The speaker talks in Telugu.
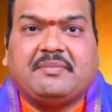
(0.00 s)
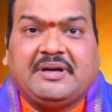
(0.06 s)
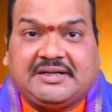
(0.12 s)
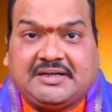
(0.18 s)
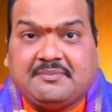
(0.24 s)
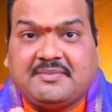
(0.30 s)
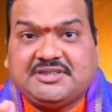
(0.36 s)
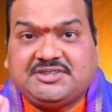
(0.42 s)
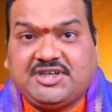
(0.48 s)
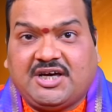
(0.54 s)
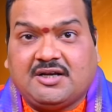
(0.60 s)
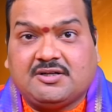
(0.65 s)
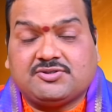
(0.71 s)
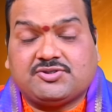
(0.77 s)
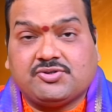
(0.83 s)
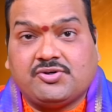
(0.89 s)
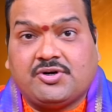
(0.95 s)
మిట్ట
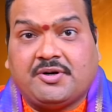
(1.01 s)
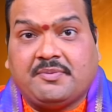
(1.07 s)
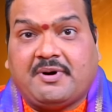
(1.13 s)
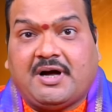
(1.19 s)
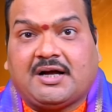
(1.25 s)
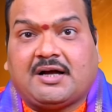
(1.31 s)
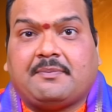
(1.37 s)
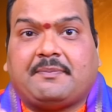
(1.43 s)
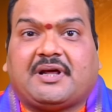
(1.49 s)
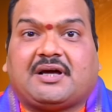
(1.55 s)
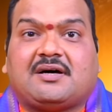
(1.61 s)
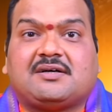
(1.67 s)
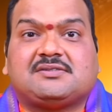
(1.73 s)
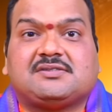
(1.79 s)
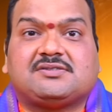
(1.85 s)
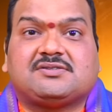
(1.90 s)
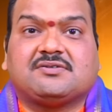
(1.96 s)
మధ్యాహ్నం సూర్యుడు బాగా
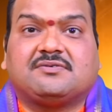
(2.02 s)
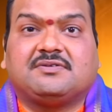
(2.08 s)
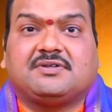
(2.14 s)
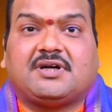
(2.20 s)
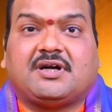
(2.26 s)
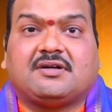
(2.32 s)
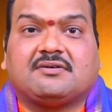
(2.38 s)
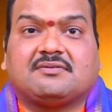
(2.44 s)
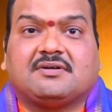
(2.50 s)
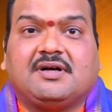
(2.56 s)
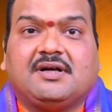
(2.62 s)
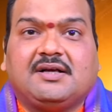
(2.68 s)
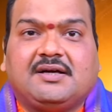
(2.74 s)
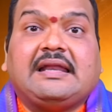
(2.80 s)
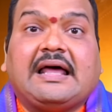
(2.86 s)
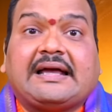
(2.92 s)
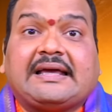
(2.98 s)
ప్రకాశిస్తూ ఉంటాడు
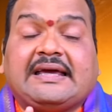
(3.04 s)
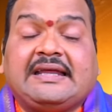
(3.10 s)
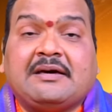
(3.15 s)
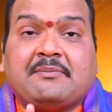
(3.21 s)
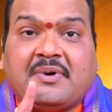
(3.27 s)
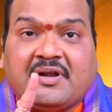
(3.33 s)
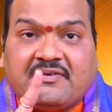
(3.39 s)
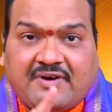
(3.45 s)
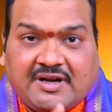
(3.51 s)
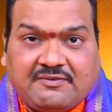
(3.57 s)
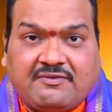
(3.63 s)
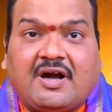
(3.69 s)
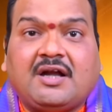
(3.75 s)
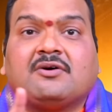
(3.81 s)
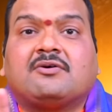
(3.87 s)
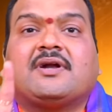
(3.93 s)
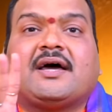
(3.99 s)
లక్కీ నెంబర్ వన్
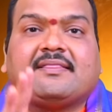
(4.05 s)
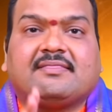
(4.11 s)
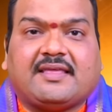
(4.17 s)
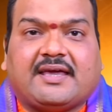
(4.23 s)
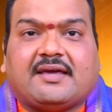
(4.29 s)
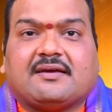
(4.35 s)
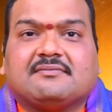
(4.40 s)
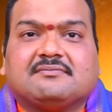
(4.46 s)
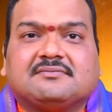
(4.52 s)
వాళ్ళు కూడా అంతే